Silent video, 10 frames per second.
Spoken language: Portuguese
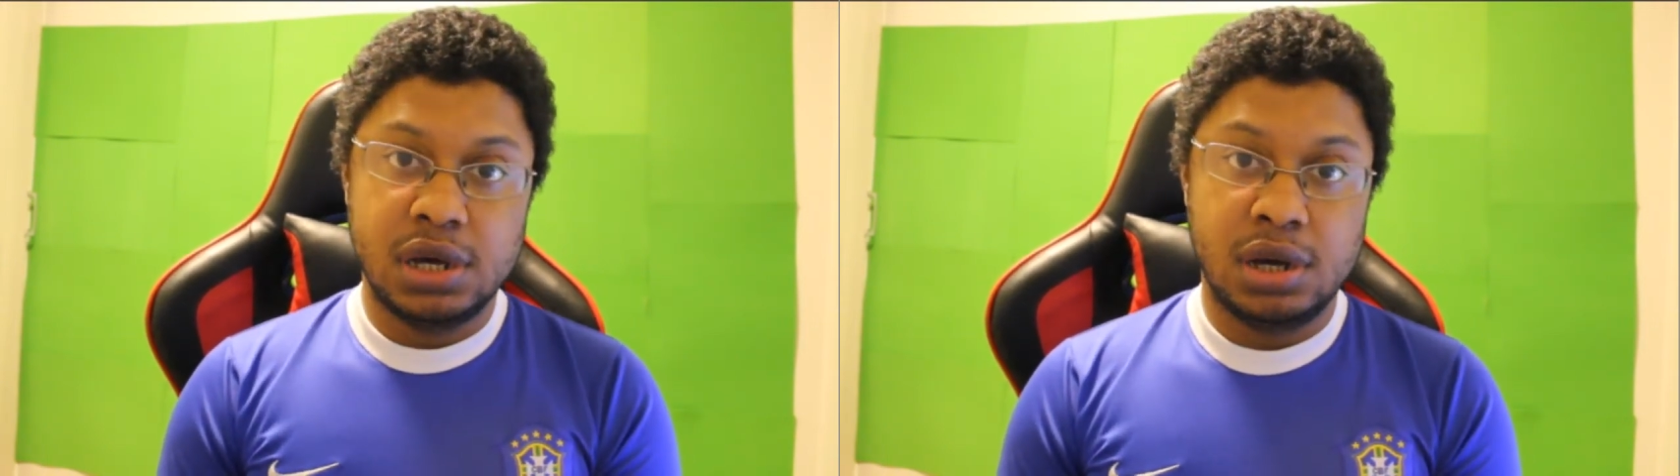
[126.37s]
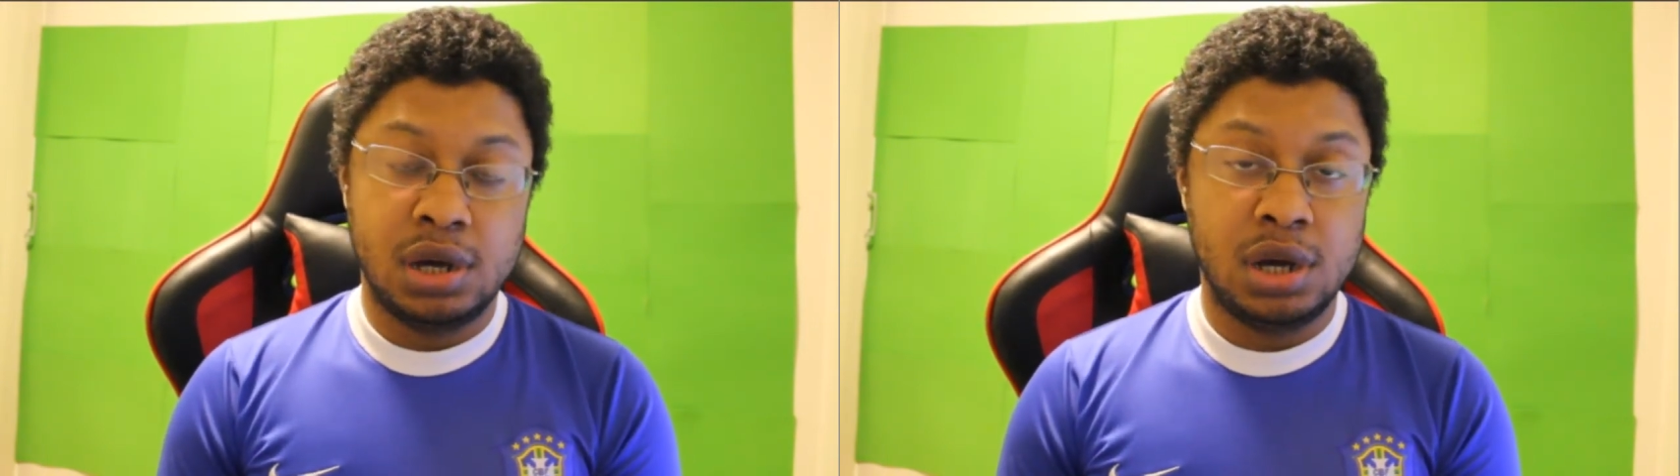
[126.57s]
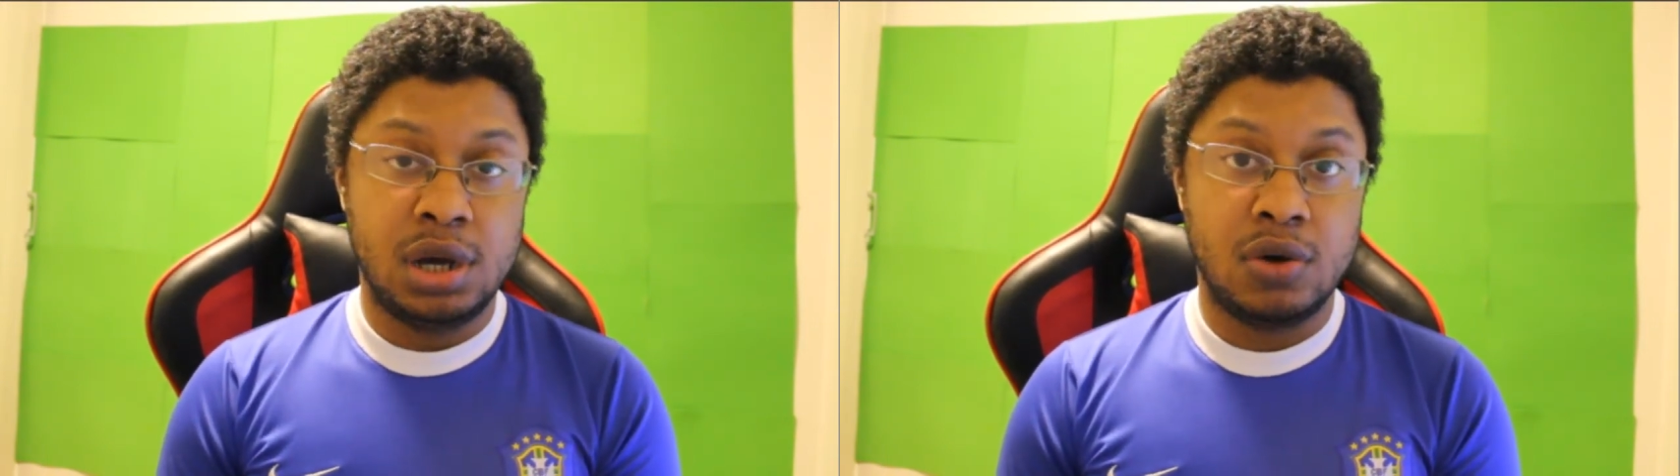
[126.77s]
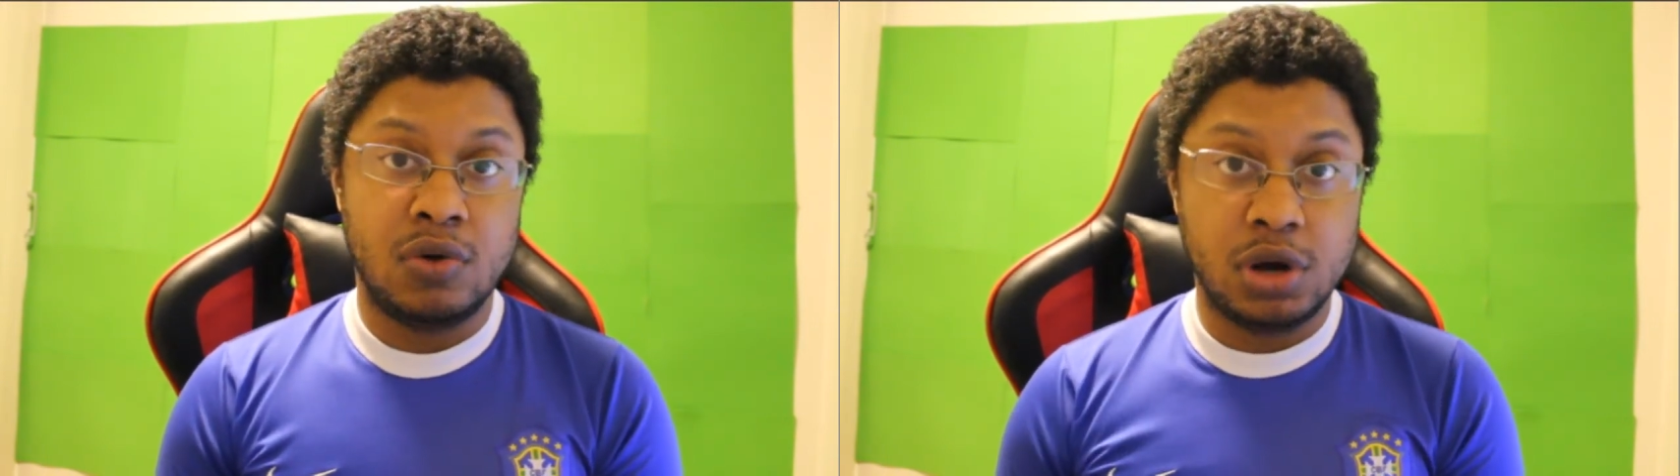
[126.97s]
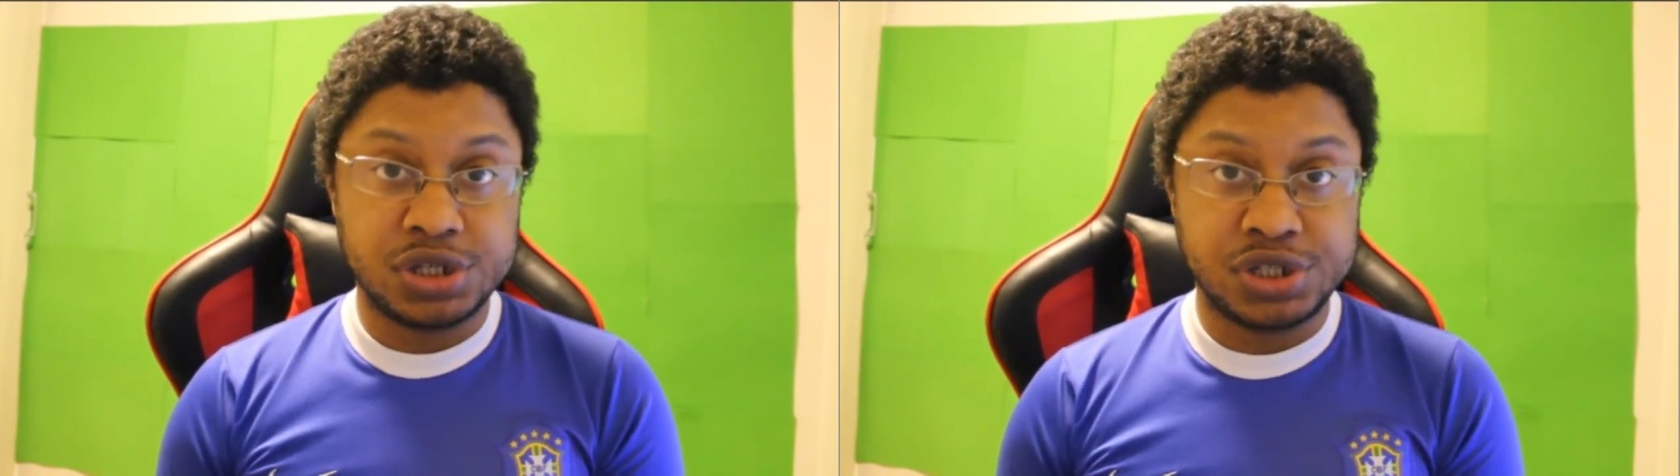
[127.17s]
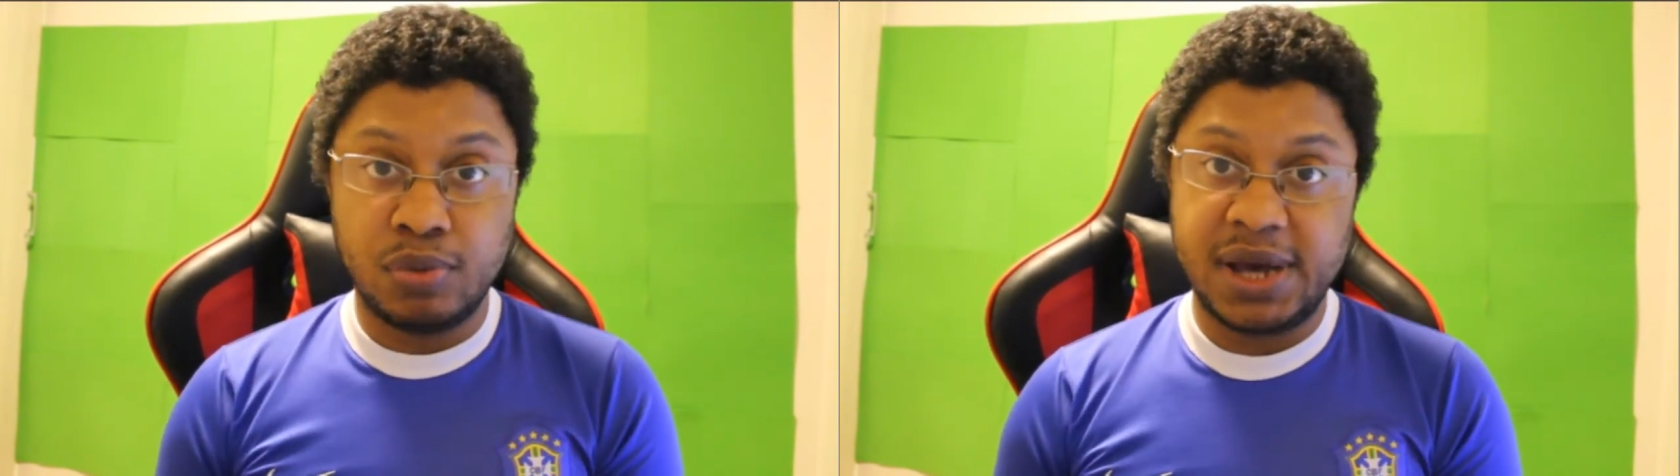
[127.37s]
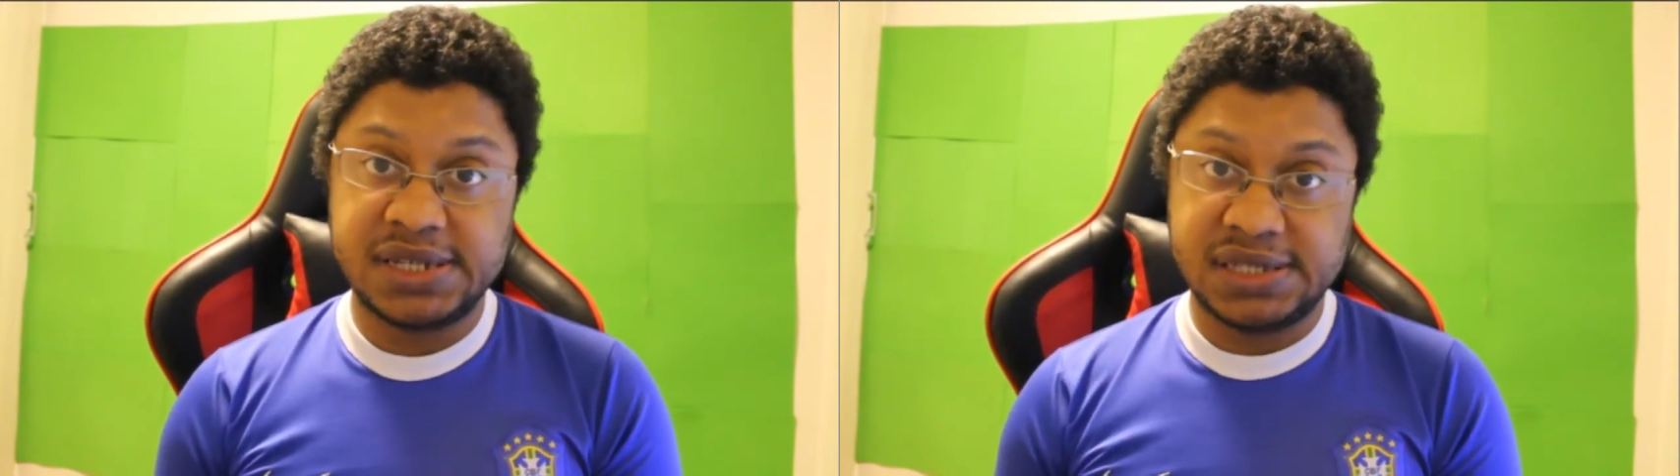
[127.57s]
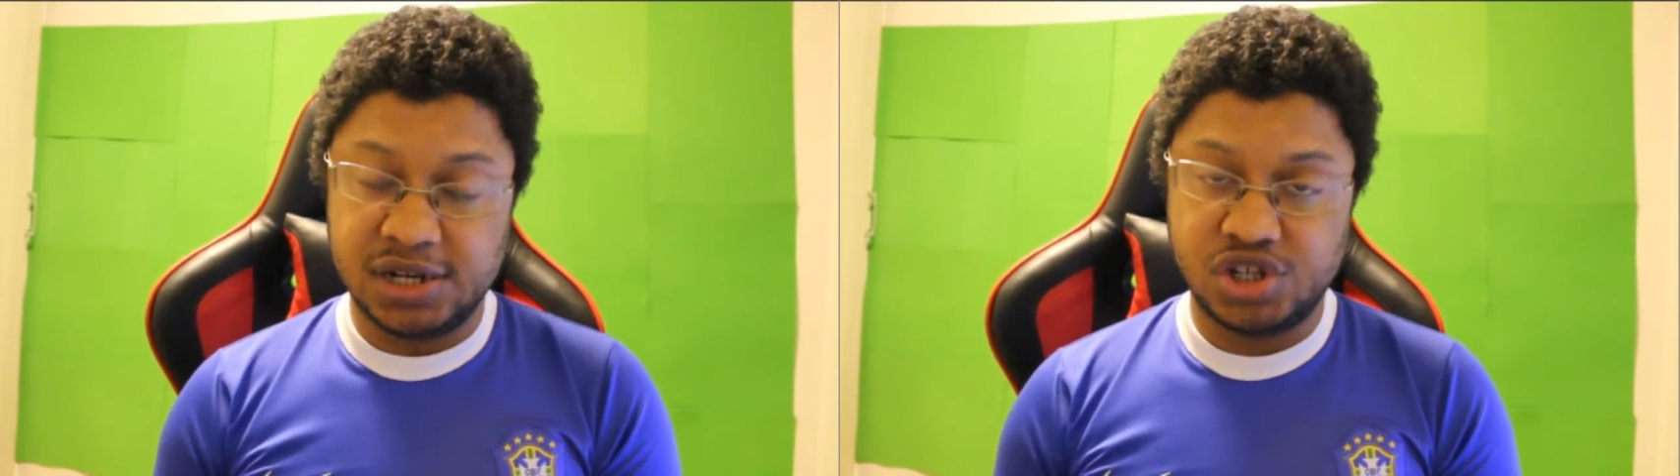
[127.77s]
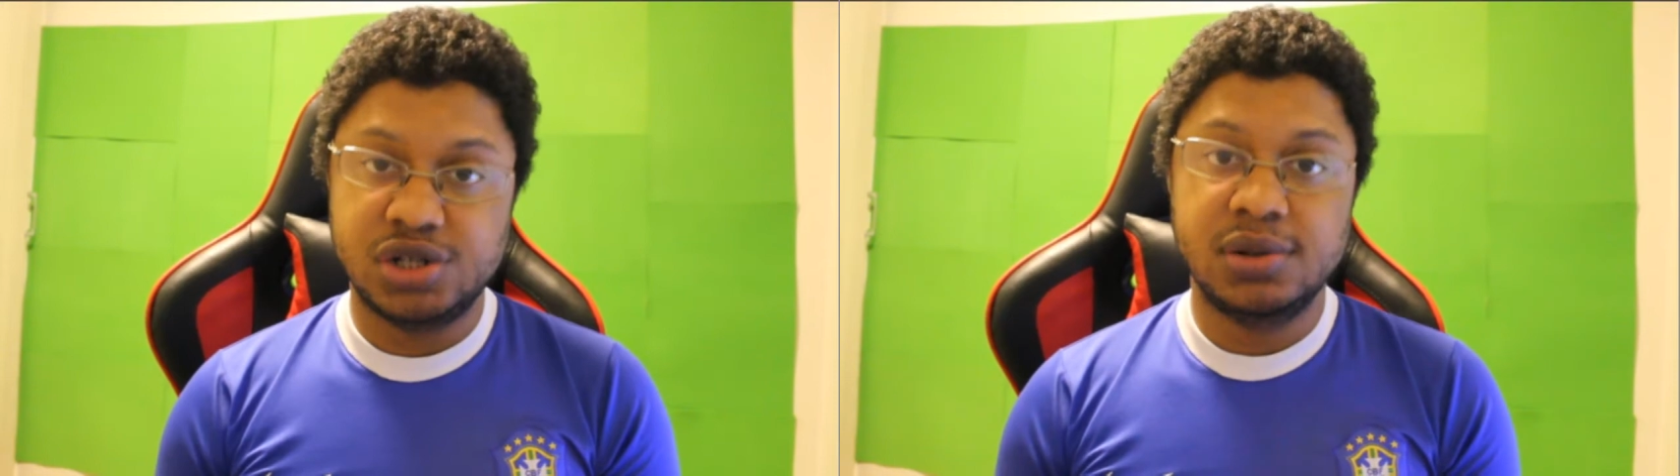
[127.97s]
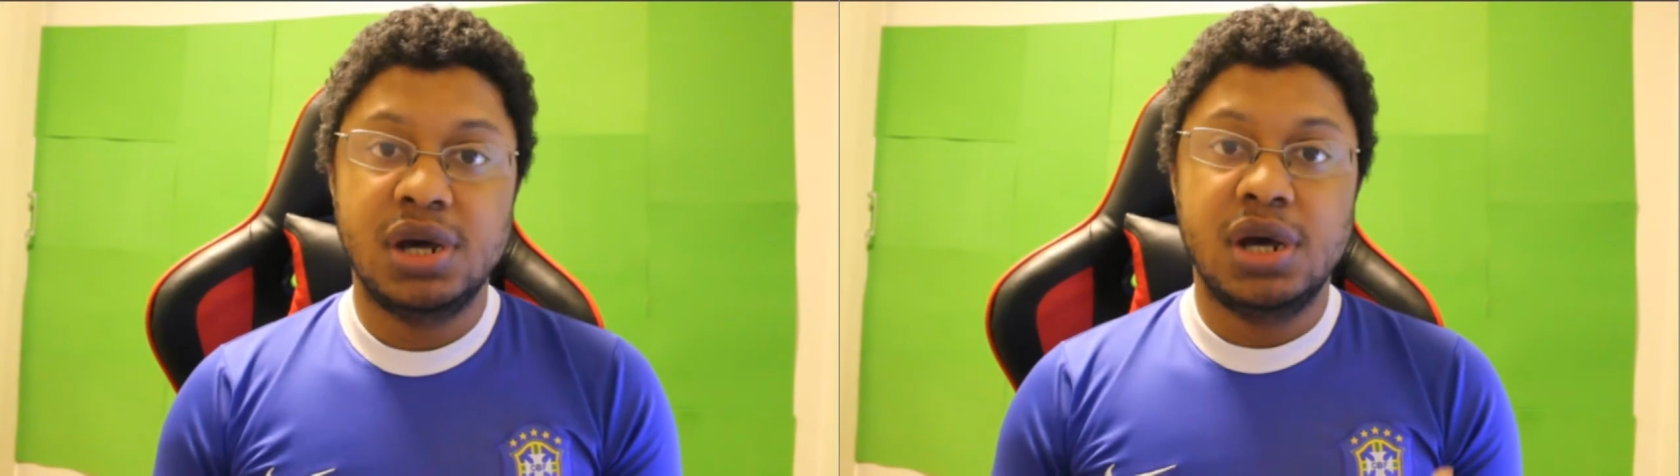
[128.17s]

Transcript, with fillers: uh, gostam bastante.